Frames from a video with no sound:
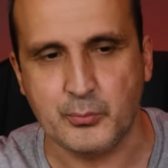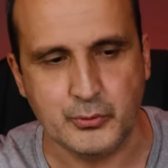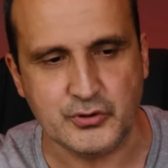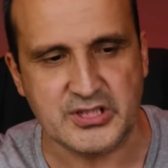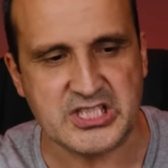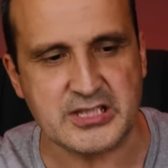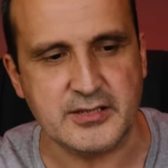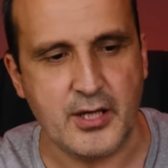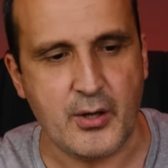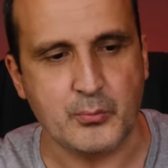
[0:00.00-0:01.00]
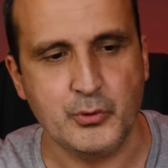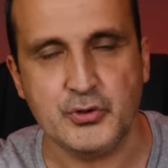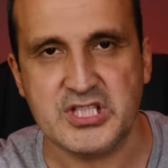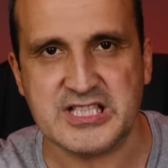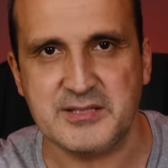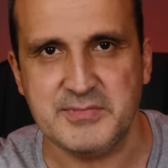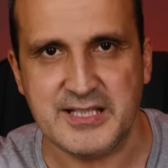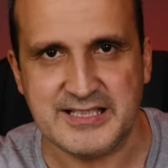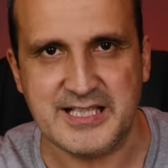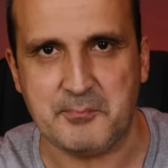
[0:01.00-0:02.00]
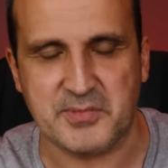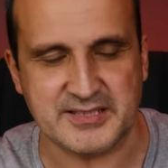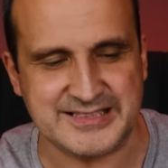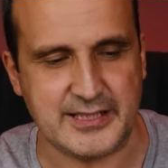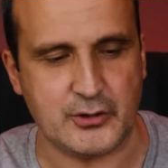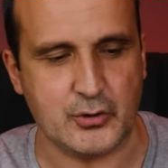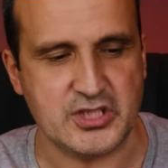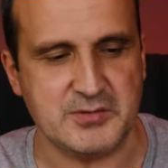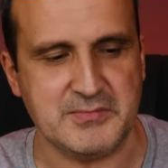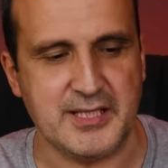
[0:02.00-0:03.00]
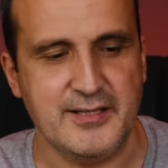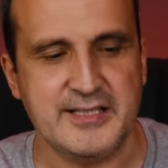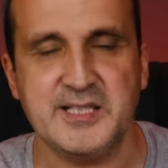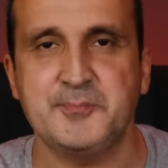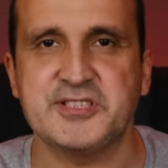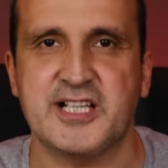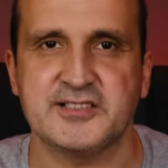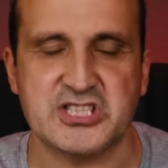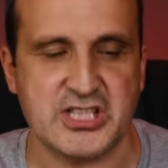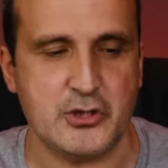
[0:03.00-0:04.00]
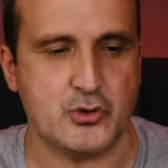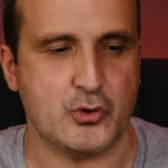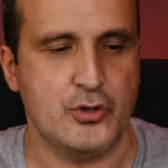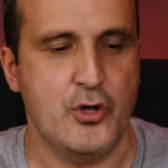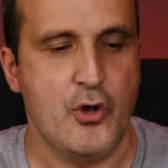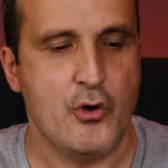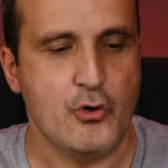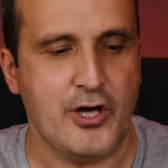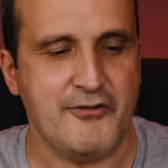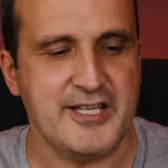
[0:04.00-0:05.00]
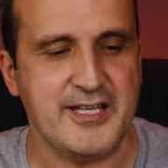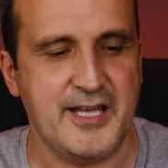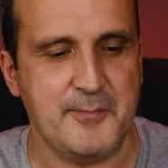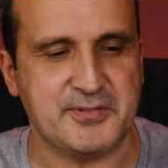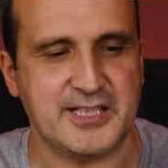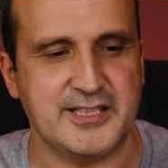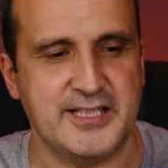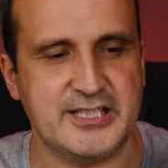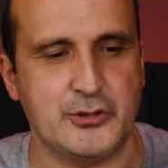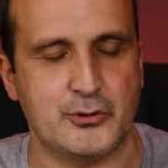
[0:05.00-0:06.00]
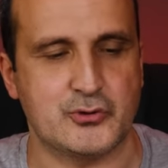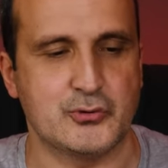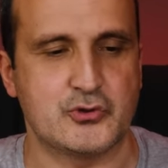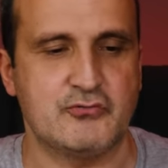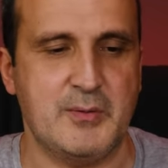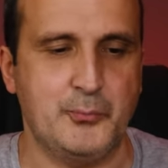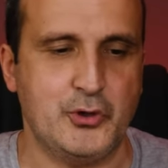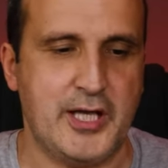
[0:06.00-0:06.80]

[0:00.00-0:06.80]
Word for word: bunun için bu işlemi yapmanız gerekiyor. Şimdi yapacağınız şey şu. Huawei App Gallery'e giriyorsunuz ve